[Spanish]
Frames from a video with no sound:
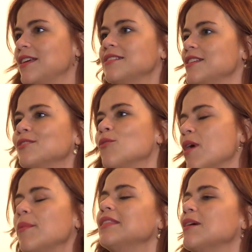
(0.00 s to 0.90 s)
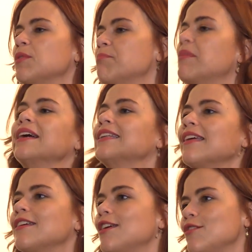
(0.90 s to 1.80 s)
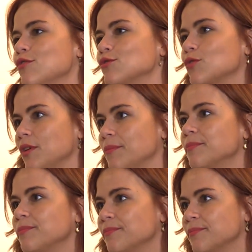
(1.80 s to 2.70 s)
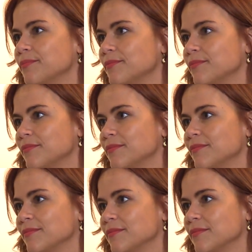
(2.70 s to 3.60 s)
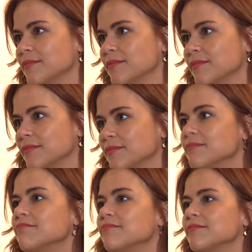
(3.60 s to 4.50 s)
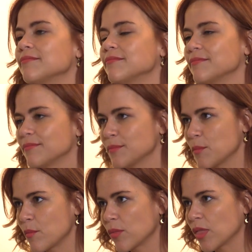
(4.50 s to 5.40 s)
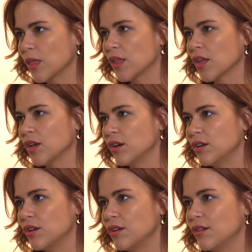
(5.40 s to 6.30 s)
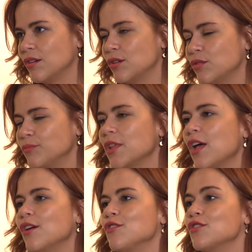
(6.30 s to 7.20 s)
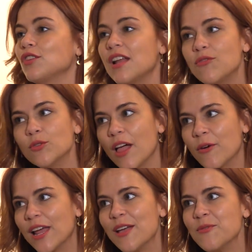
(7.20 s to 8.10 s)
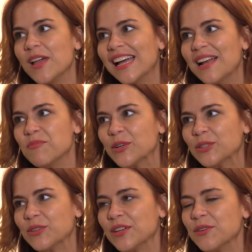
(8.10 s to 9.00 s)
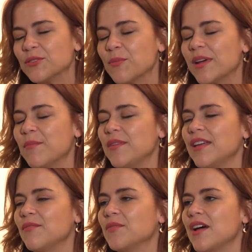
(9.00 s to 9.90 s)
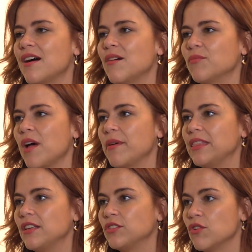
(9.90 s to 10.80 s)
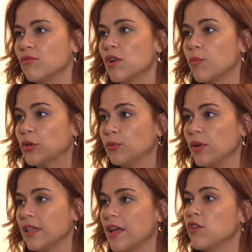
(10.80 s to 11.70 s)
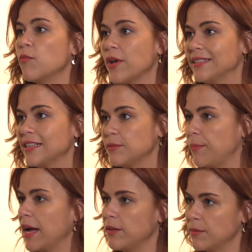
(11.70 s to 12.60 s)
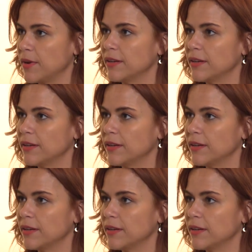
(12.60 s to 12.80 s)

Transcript: siendo obviamente pues parte de quien yo soy. Hablemos de ayuda legal. ¿Cómo surgió este proyecto? Yo soy la fundadora de Ayuda Legal Puerto Rico, eso para mí es una, una bendición, una oportunidad y como dice Spider-Man,